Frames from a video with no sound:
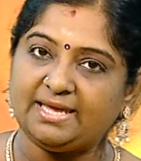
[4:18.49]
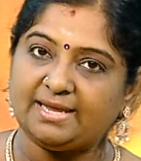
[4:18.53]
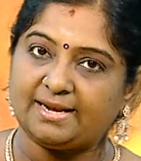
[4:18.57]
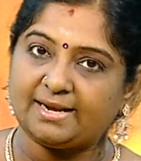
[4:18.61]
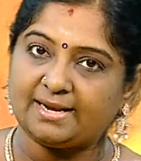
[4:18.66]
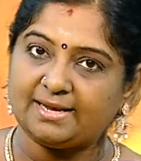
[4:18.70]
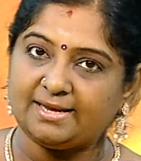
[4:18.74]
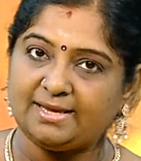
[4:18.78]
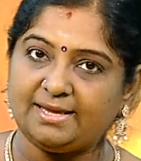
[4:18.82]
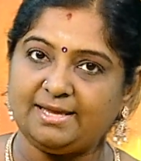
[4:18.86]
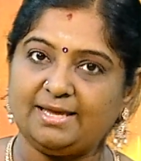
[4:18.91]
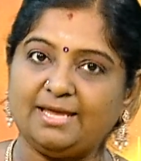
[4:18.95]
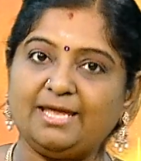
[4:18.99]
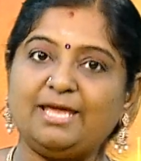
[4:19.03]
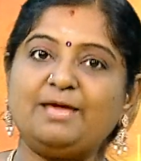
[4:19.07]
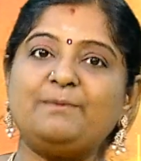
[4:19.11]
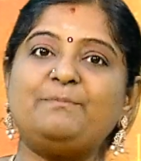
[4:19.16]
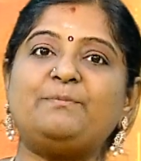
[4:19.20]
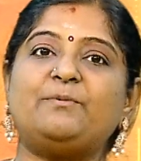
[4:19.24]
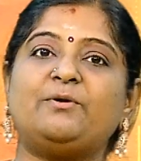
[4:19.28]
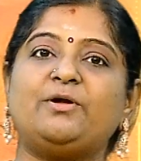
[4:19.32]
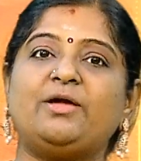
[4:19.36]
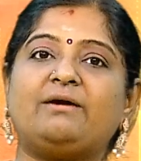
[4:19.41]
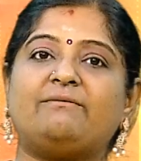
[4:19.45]
இறங்கி
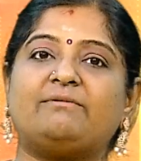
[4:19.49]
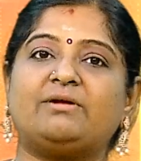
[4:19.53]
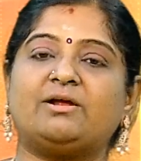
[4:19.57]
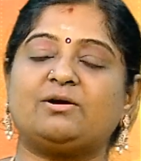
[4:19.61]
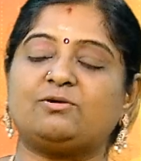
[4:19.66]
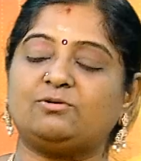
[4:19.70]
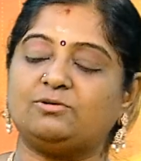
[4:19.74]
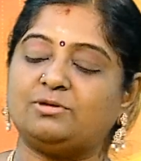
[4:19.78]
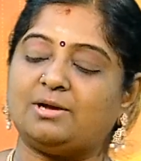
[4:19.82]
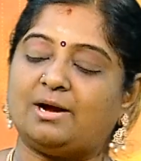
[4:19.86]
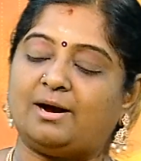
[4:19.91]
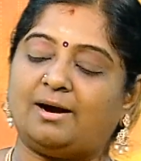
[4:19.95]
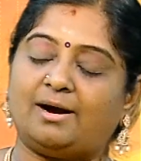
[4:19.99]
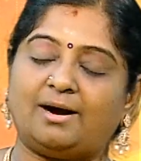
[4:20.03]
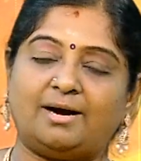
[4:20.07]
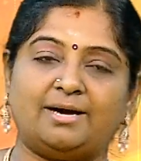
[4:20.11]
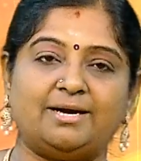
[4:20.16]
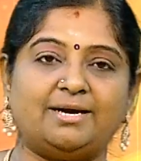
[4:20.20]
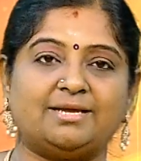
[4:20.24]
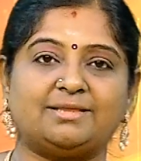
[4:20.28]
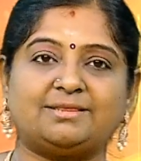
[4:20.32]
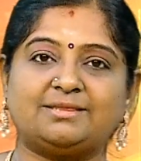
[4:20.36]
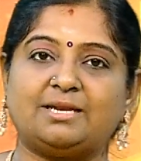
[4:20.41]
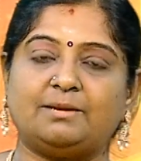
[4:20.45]
போய் அவரை கொஞ்சம்
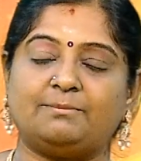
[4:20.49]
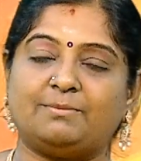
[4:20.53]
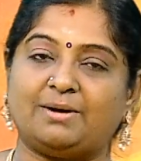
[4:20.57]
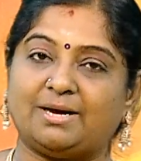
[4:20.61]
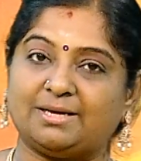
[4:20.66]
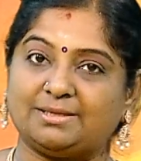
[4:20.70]
ஆழத்தில்